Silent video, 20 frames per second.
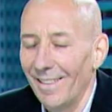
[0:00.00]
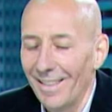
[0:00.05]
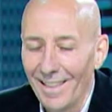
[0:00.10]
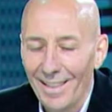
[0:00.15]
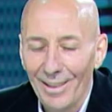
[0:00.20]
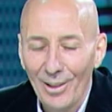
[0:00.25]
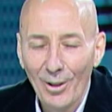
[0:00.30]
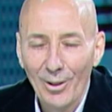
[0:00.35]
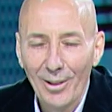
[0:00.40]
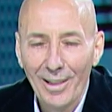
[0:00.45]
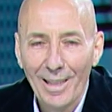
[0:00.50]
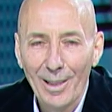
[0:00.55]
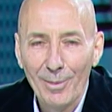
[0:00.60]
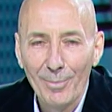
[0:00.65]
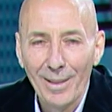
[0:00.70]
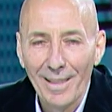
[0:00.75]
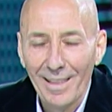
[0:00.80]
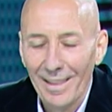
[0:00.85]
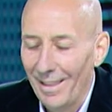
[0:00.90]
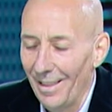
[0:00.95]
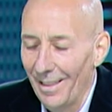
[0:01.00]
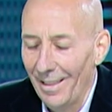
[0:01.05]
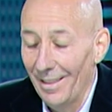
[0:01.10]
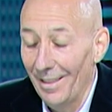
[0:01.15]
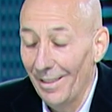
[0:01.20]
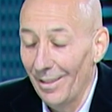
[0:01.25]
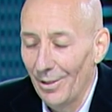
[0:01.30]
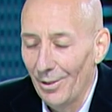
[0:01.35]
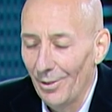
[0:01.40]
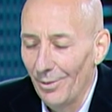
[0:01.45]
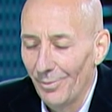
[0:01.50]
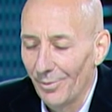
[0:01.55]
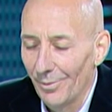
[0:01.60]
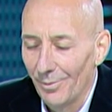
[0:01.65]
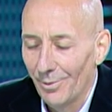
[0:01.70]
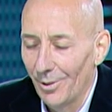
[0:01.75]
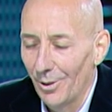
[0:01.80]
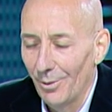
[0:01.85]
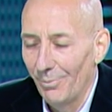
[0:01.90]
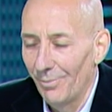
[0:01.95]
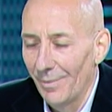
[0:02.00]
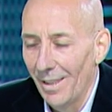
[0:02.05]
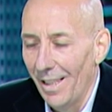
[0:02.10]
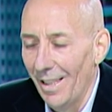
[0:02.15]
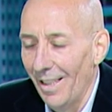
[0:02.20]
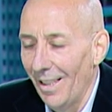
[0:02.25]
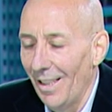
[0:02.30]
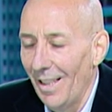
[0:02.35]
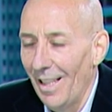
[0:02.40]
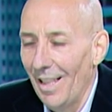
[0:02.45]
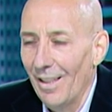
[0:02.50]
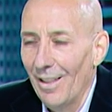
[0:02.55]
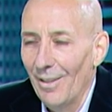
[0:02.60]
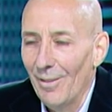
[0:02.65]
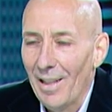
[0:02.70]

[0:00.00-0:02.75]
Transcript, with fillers: retorica, perché, eh,